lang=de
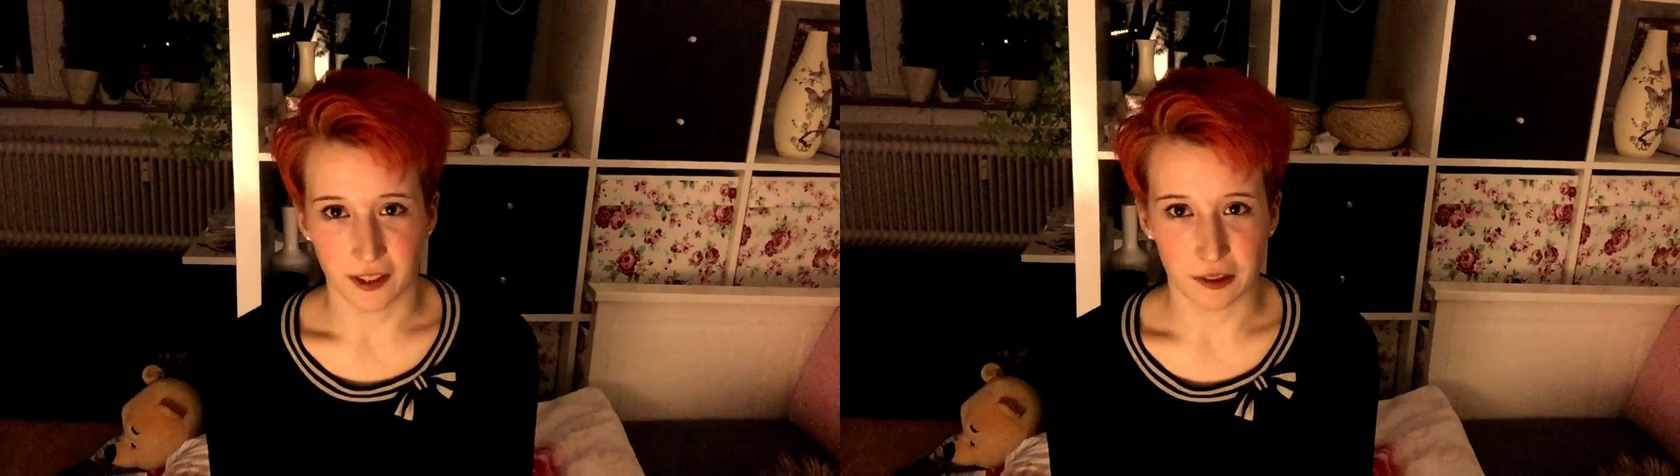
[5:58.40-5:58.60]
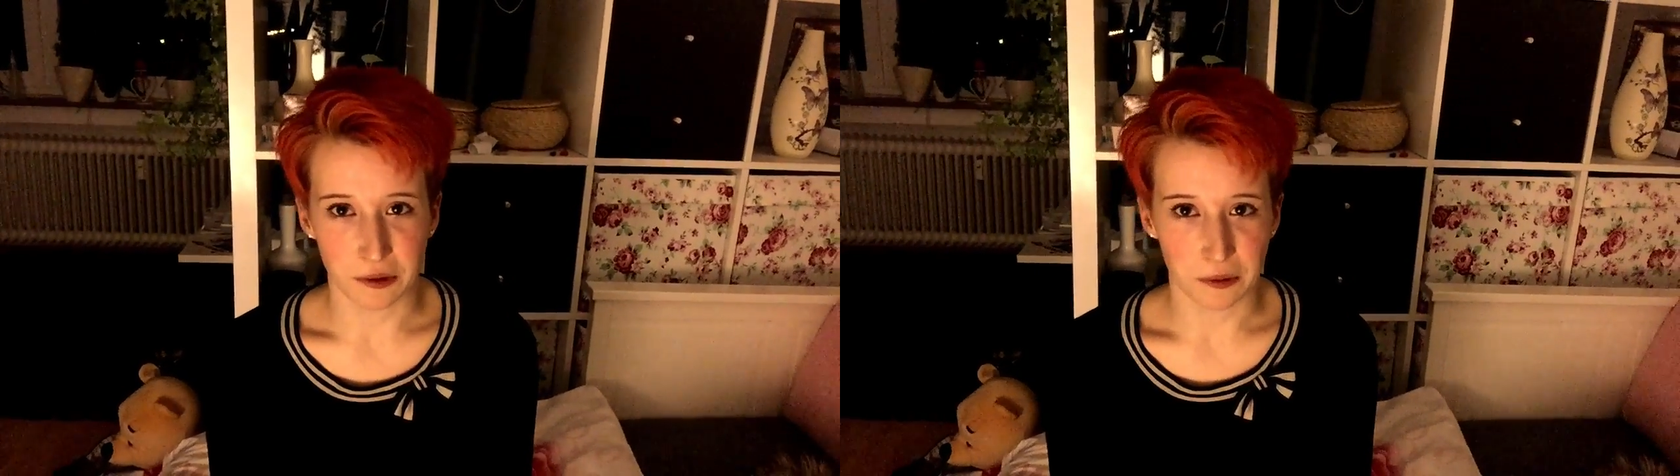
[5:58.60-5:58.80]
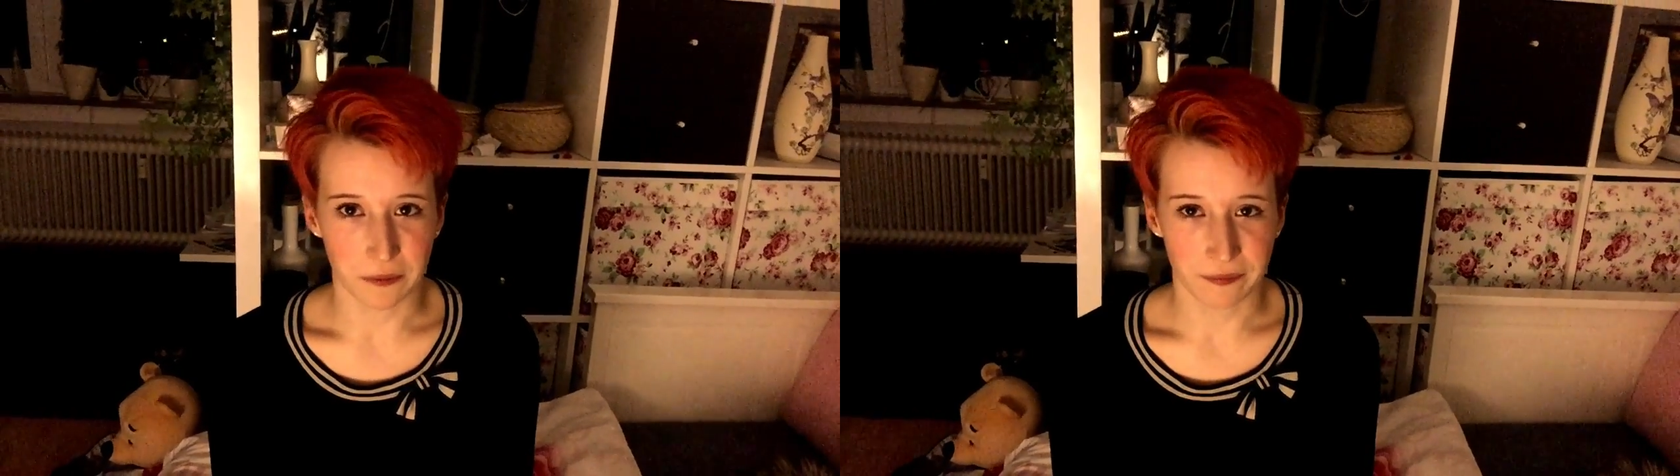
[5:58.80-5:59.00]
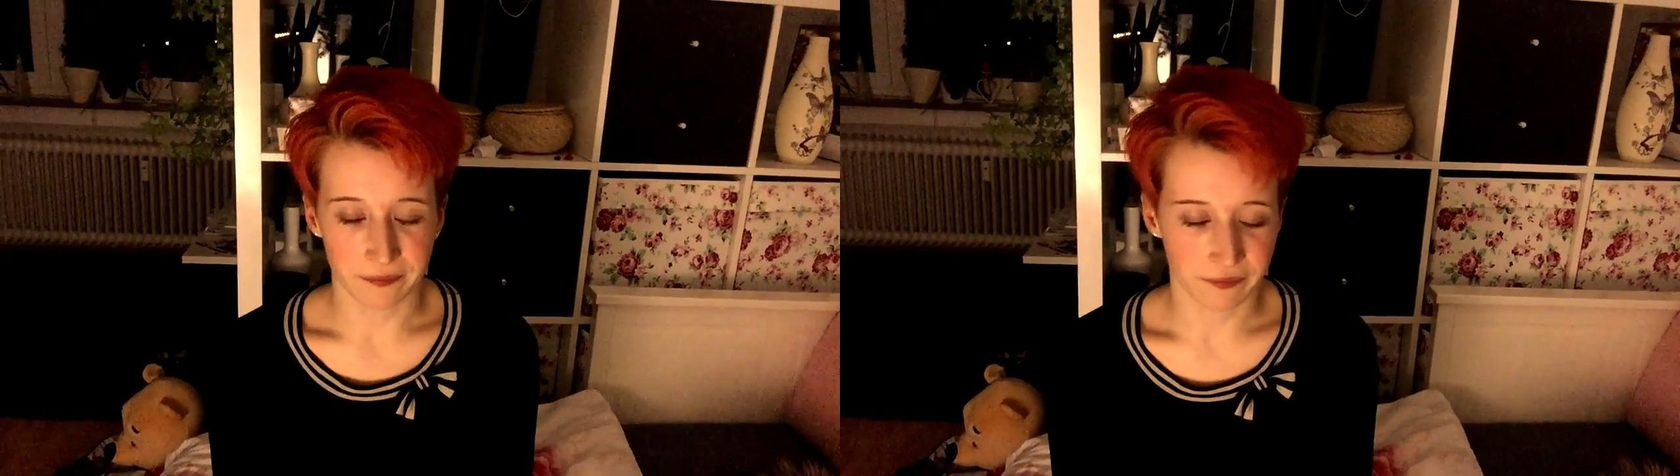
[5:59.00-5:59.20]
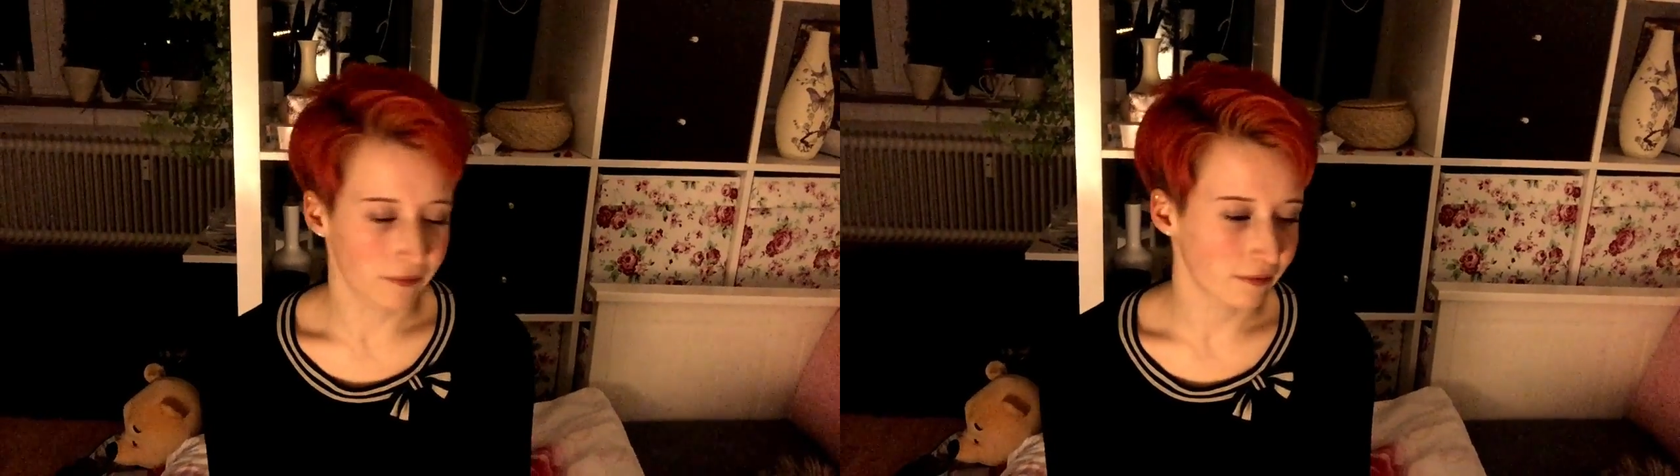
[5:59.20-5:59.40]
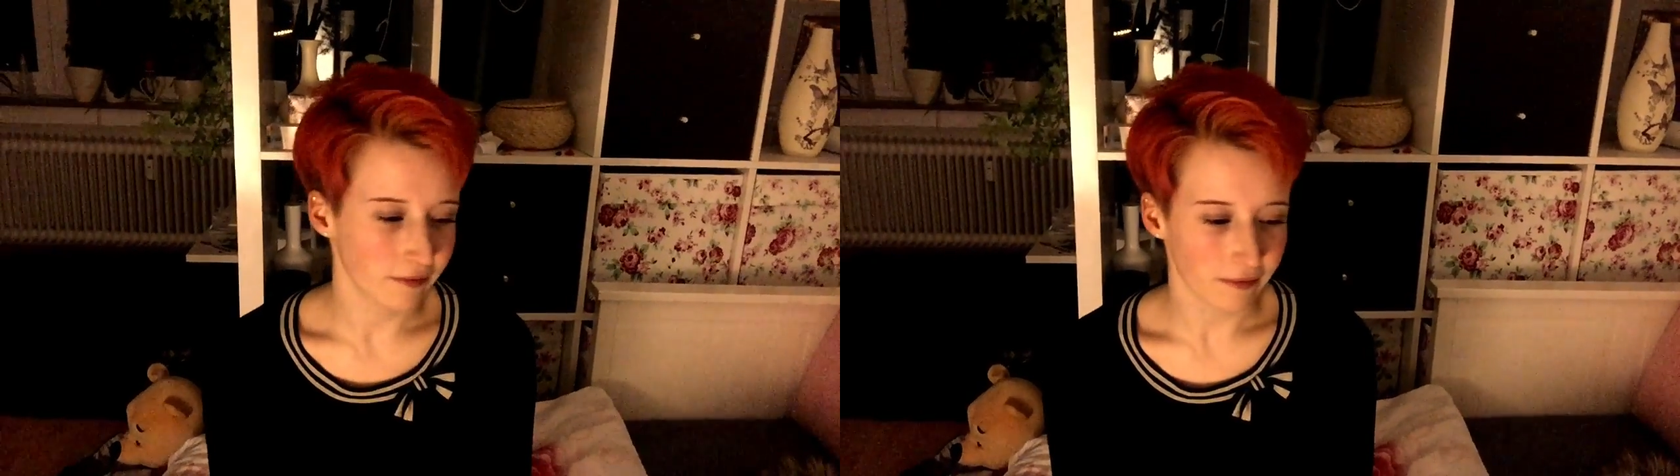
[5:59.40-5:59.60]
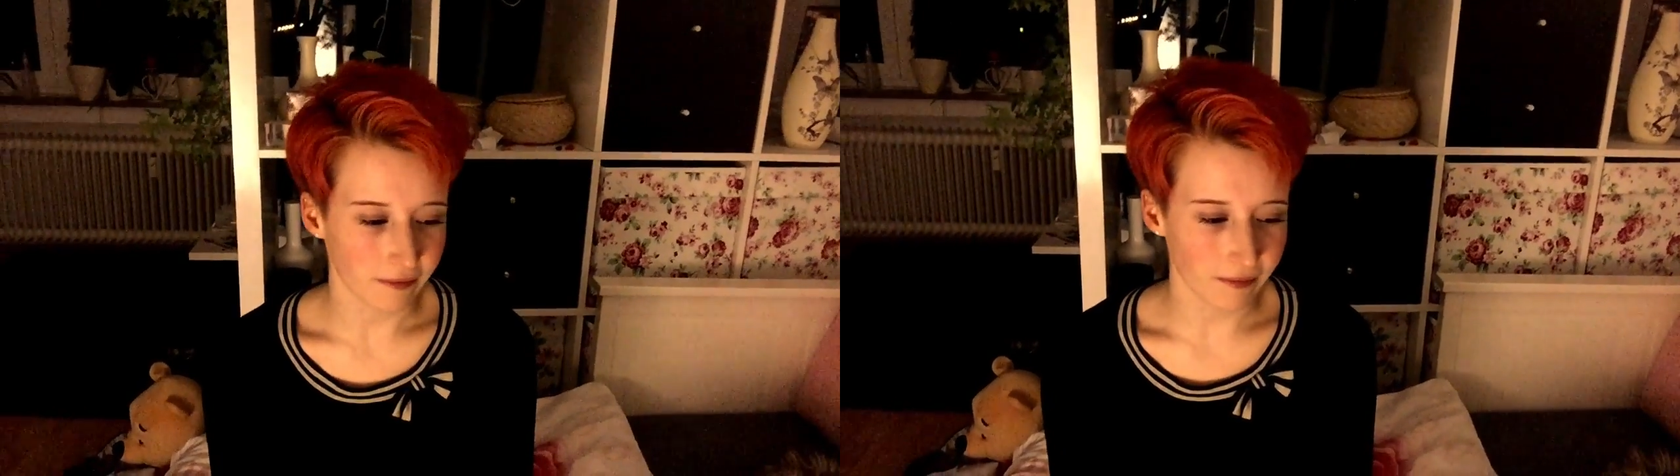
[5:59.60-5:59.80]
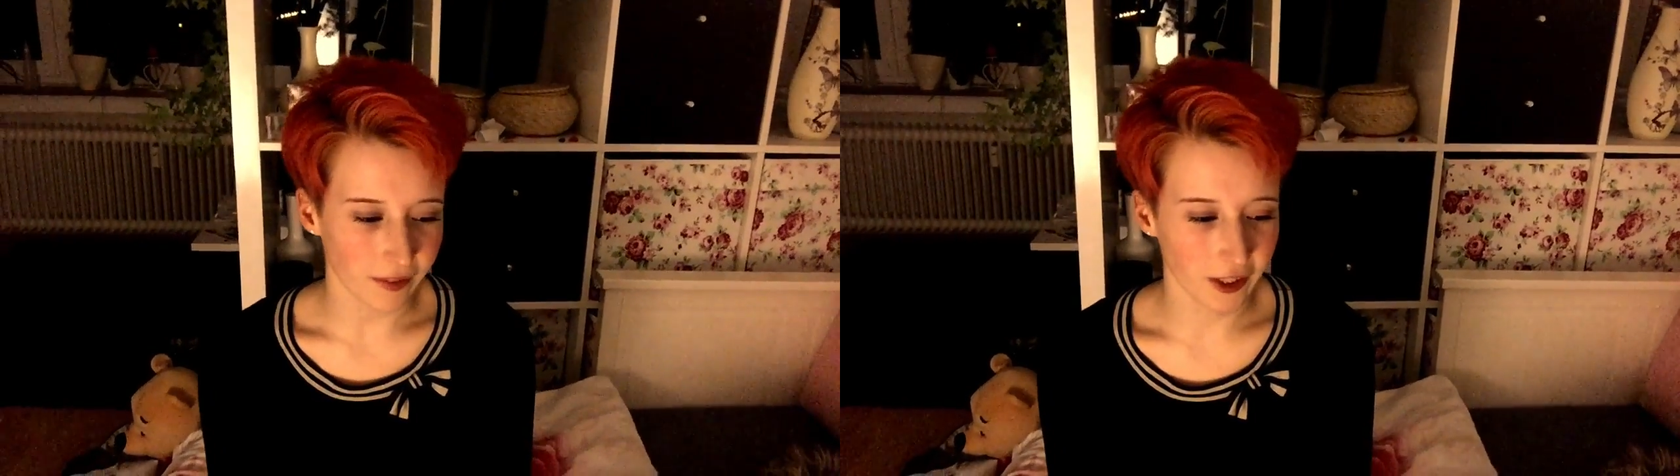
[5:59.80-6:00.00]
Also,
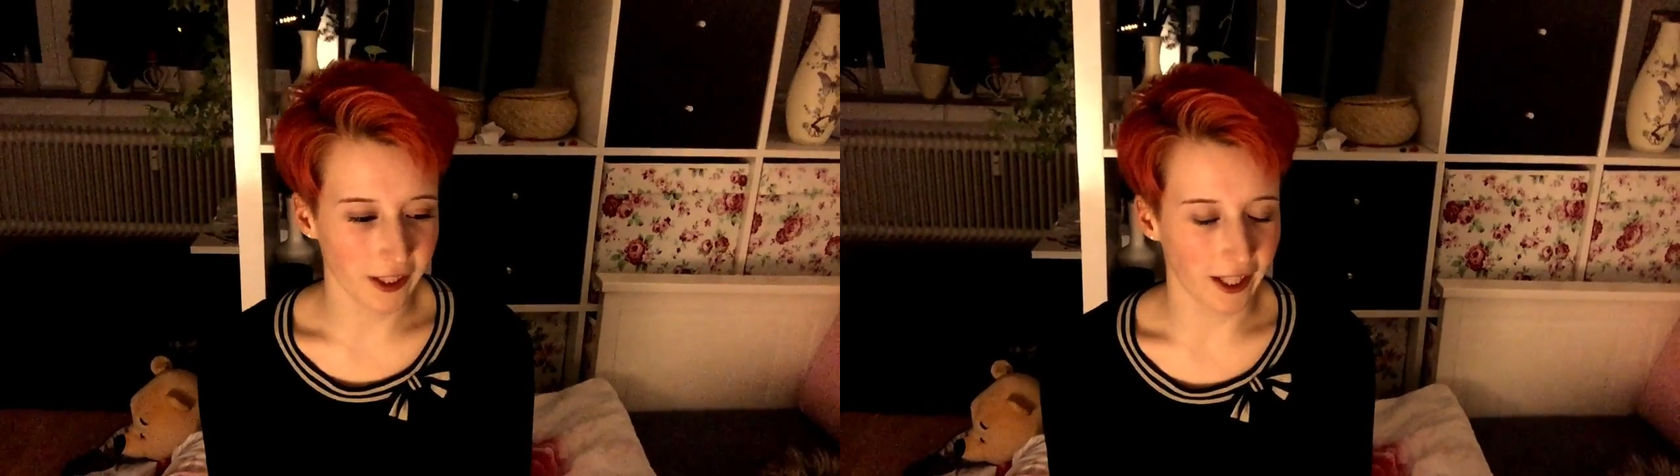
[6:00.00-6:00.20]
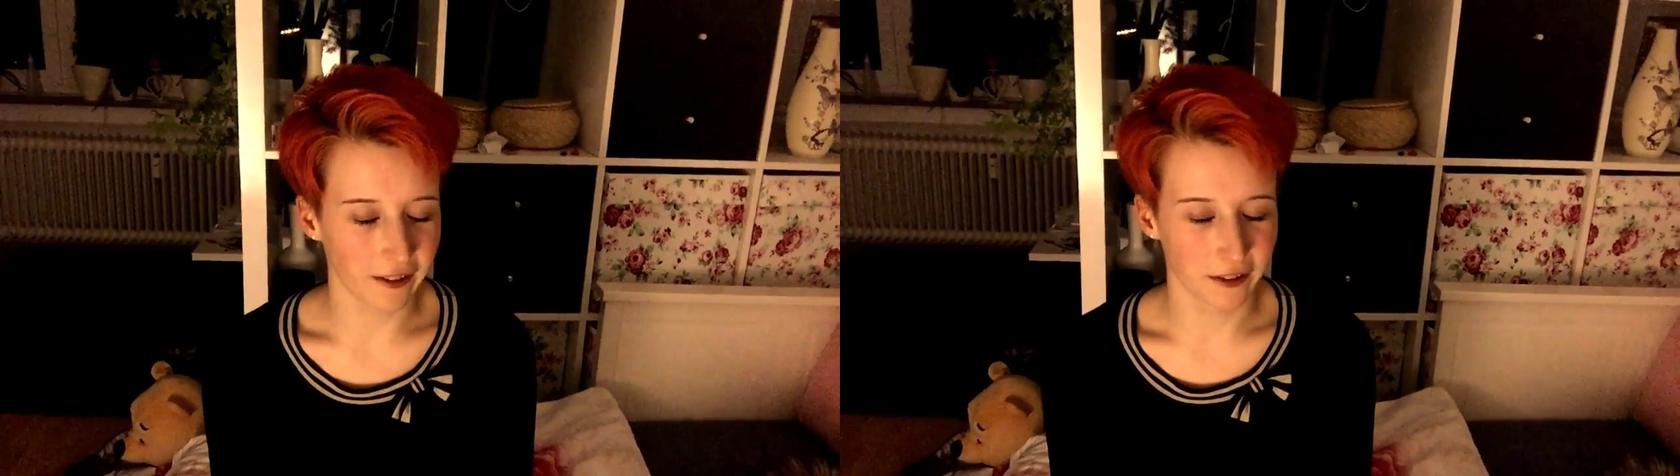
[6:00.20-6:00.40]
ja,